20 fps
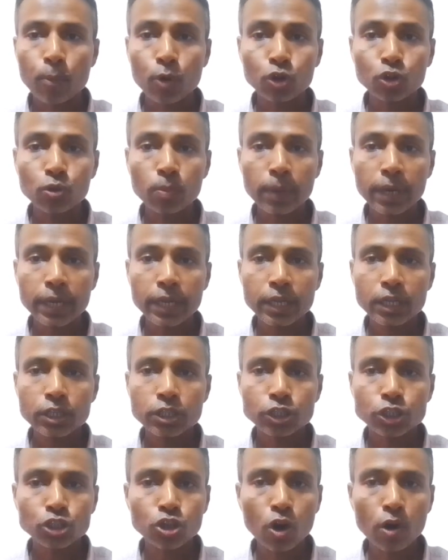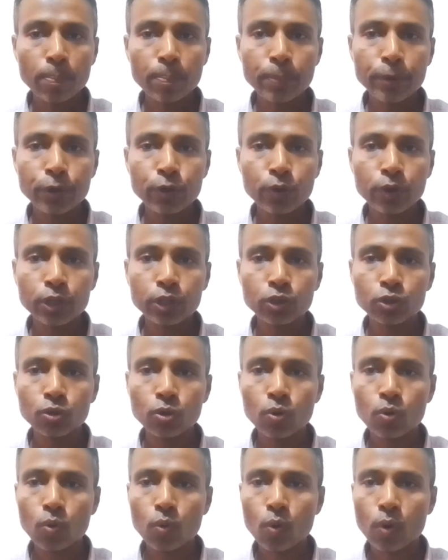বর্তমানে শর্ট ভিডিও
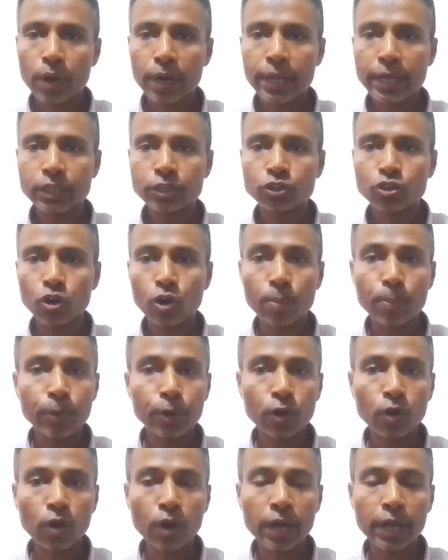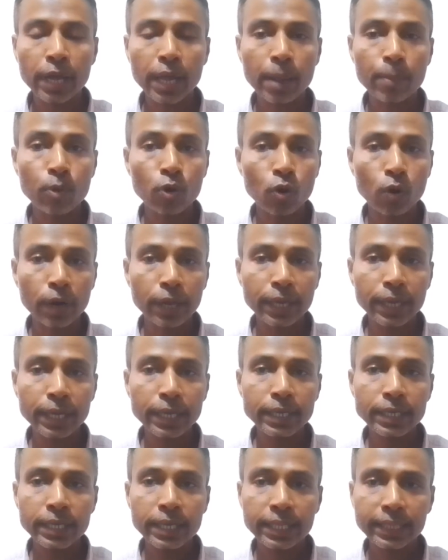কিন্তু অনেক জনপ্রিয় হয় এবং
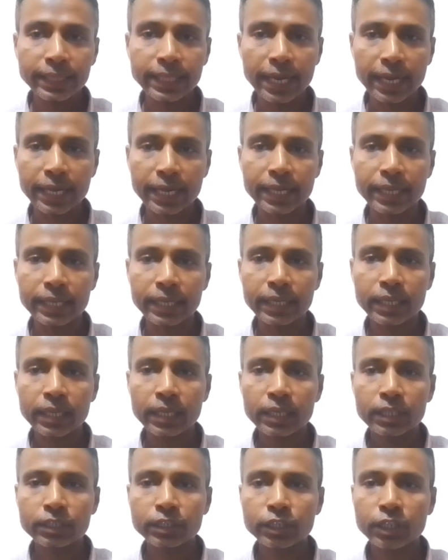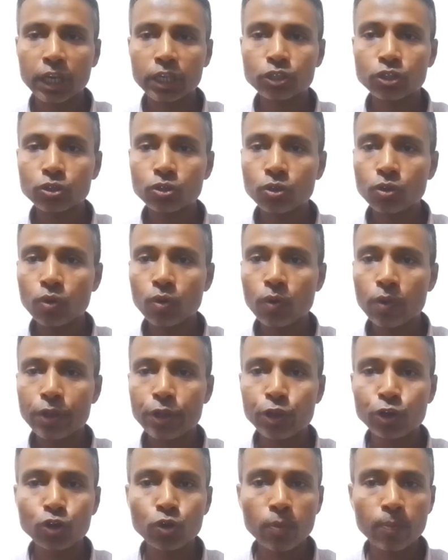অনেকেই দেখে যার জন্য
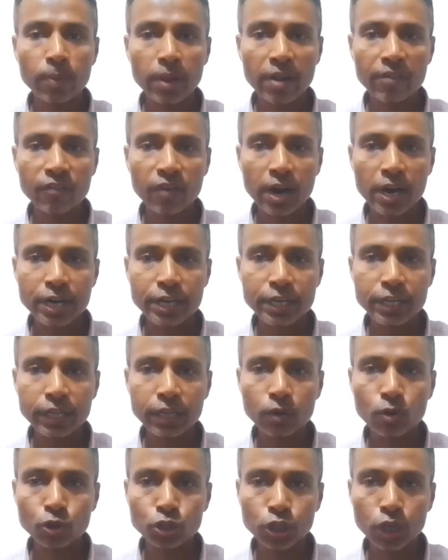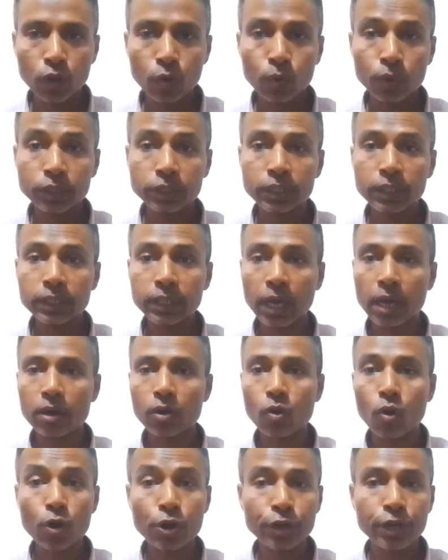ইউটিউব এই ফান্ডটি ঘোষণা করেছে তার
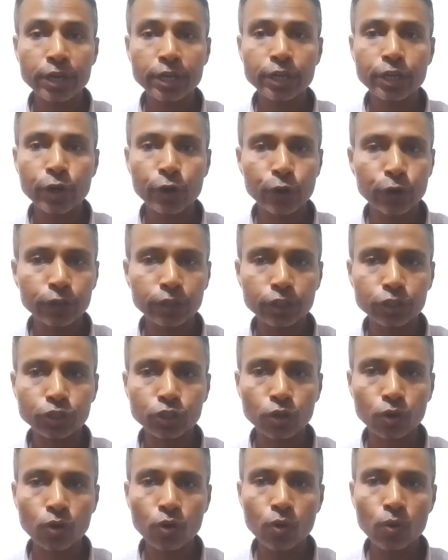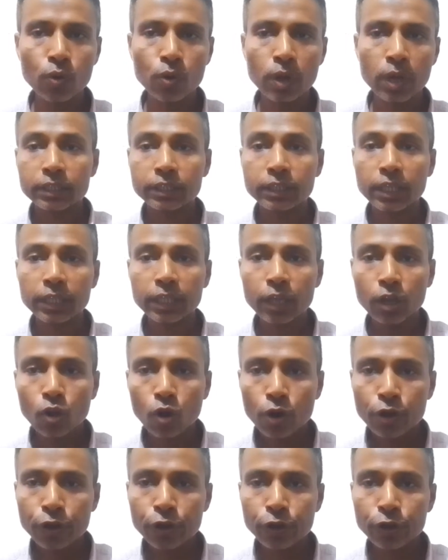কন্টেন্ট ক্রিয়েটরদের জন্য যাতে
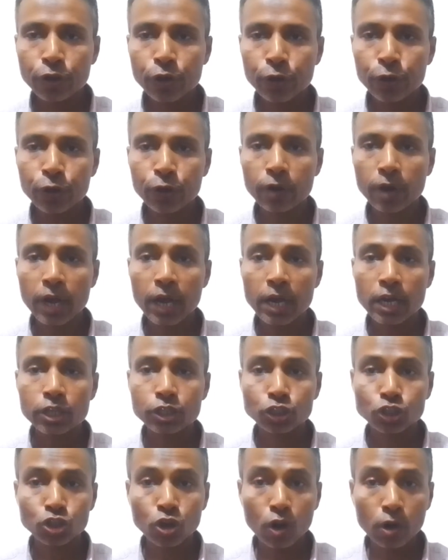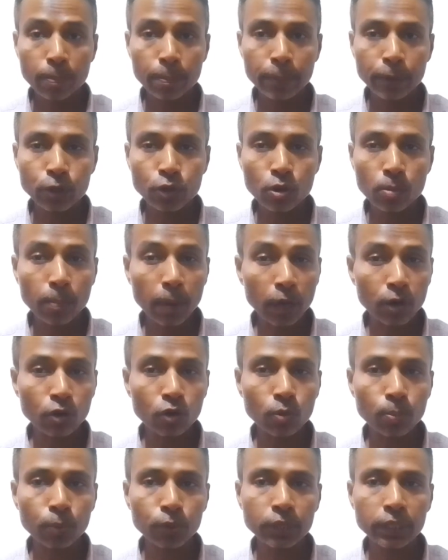কন্টেন্ট ক্রিয়েটররা শর্ট ভিডিও
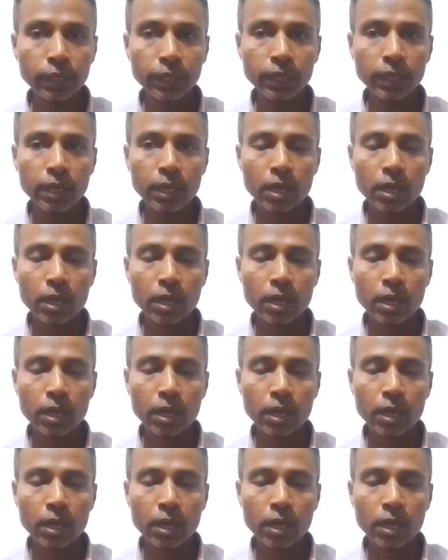বানানোর প্রতি